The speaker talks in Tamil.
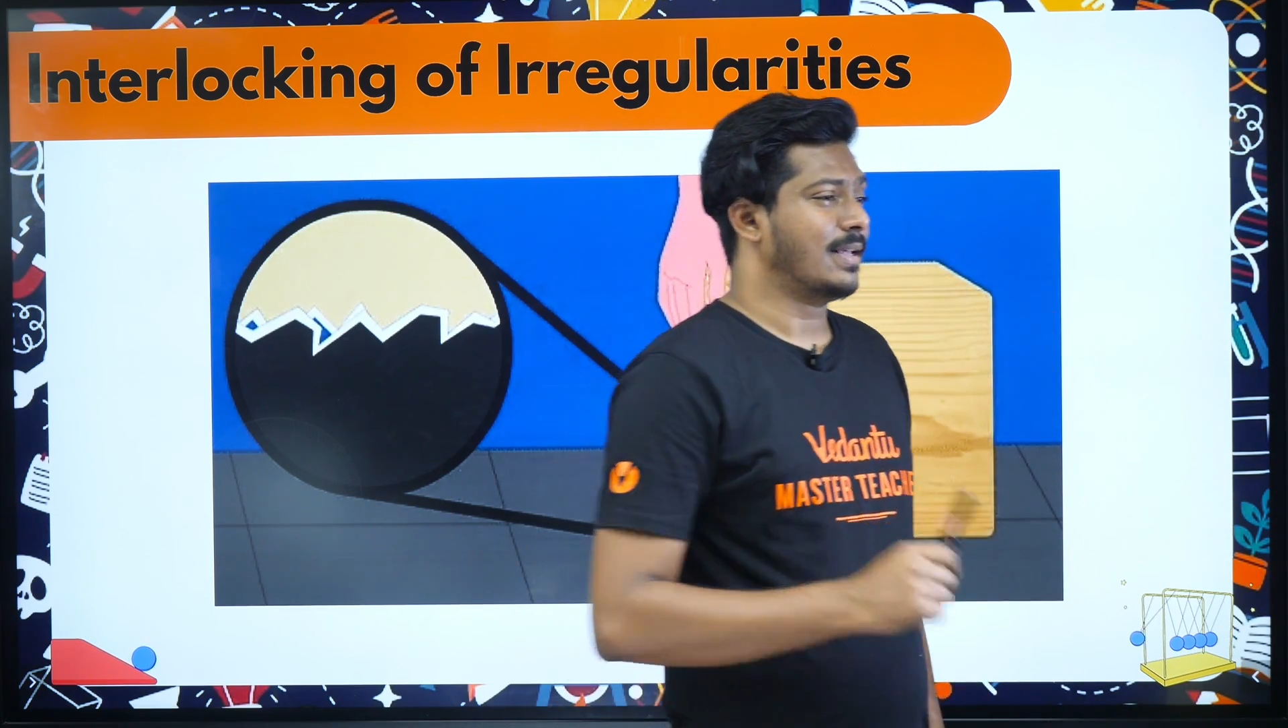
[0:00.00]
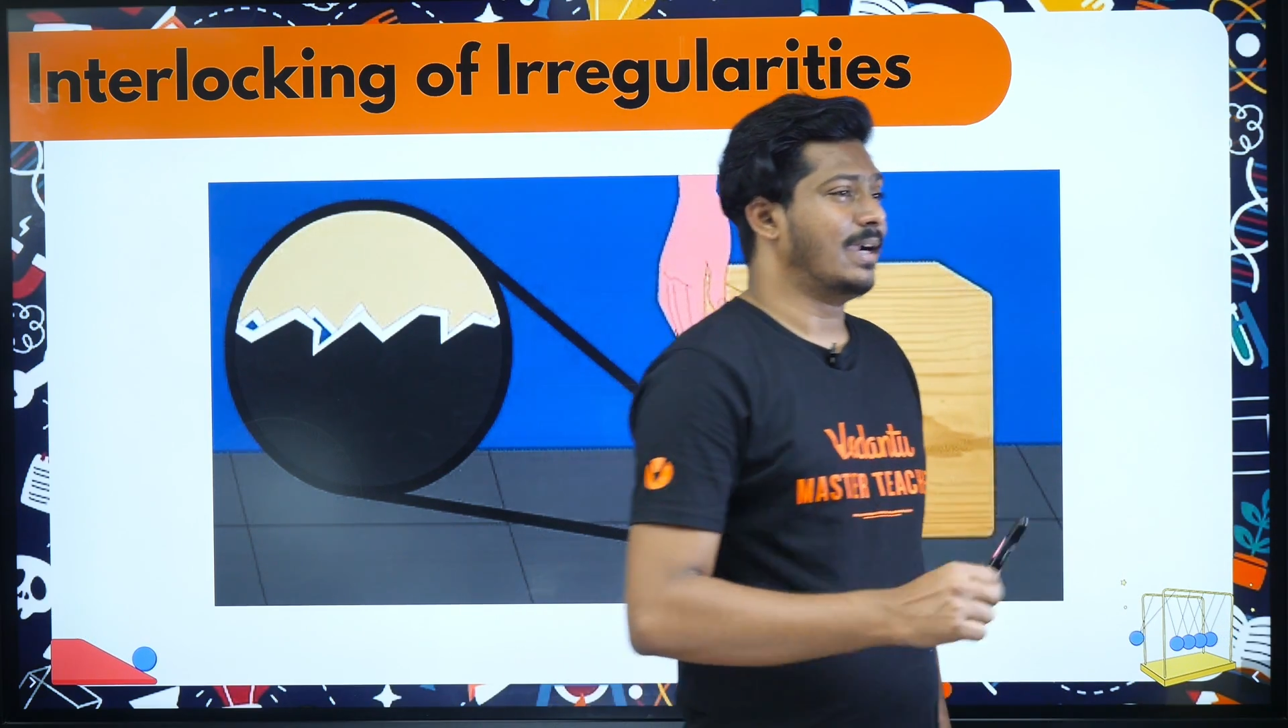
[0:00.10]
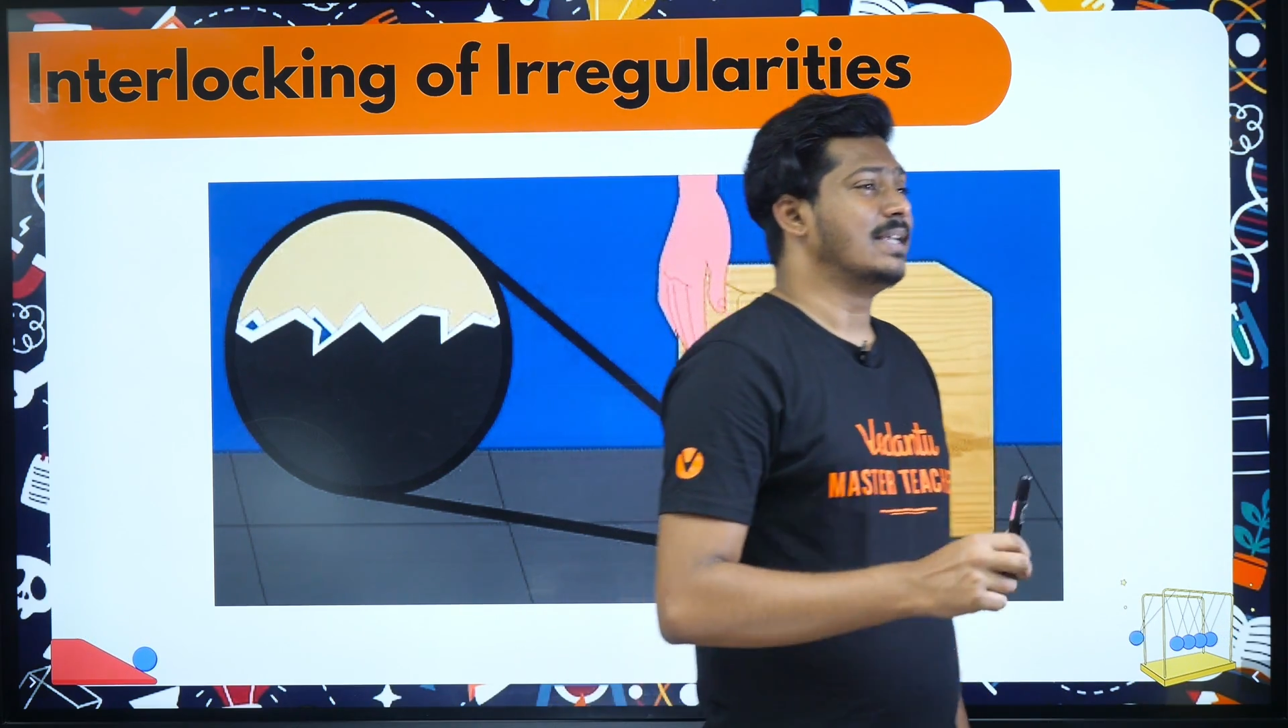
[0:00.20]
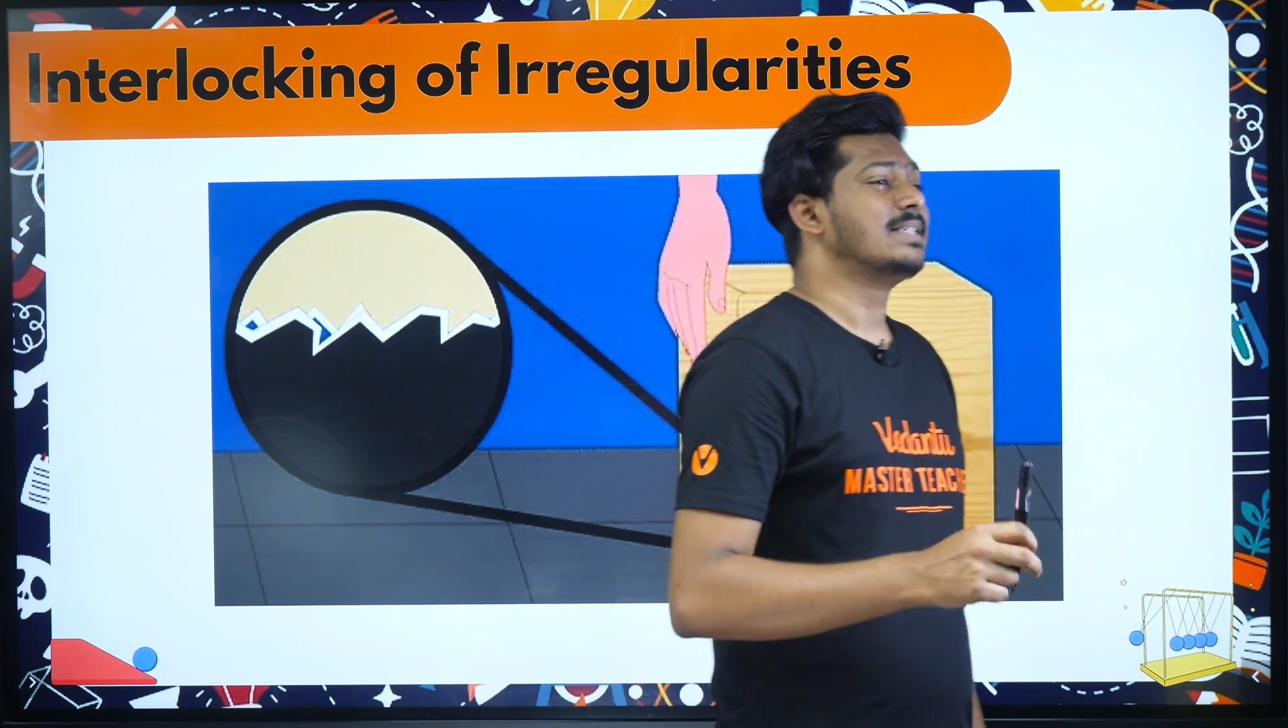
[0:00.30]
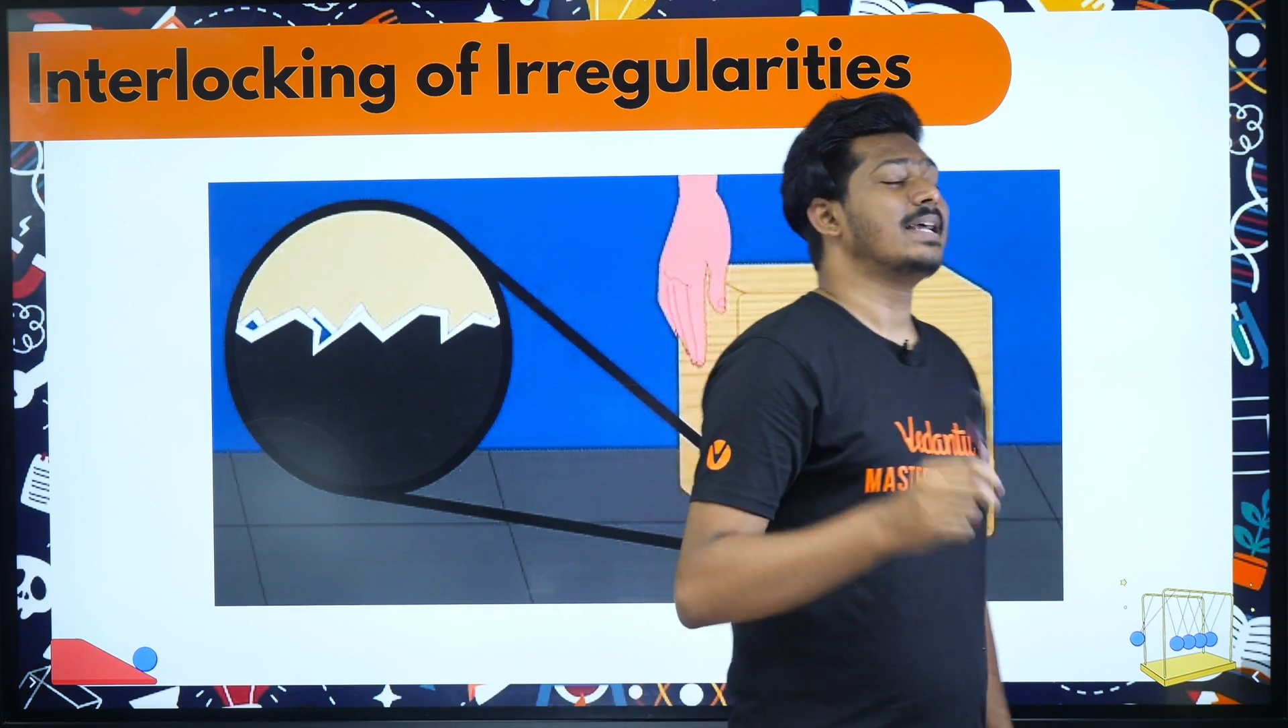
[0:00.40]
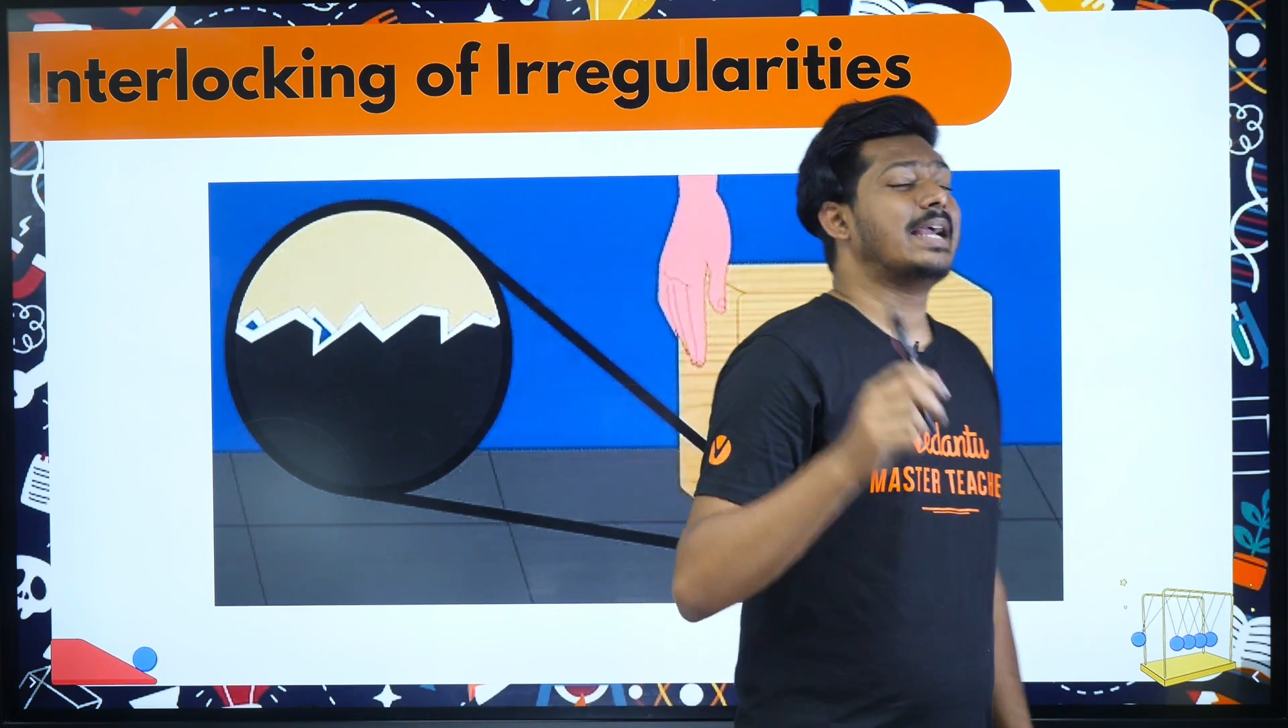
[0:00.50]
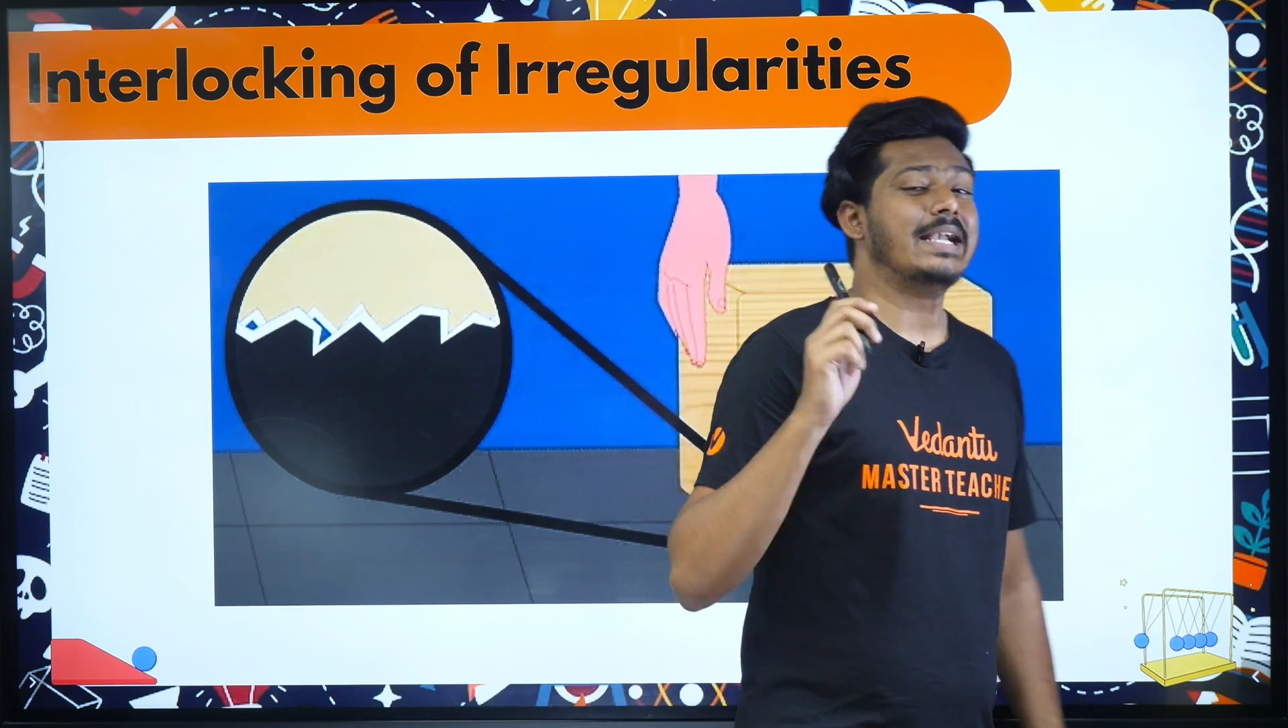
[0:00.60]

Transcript: that is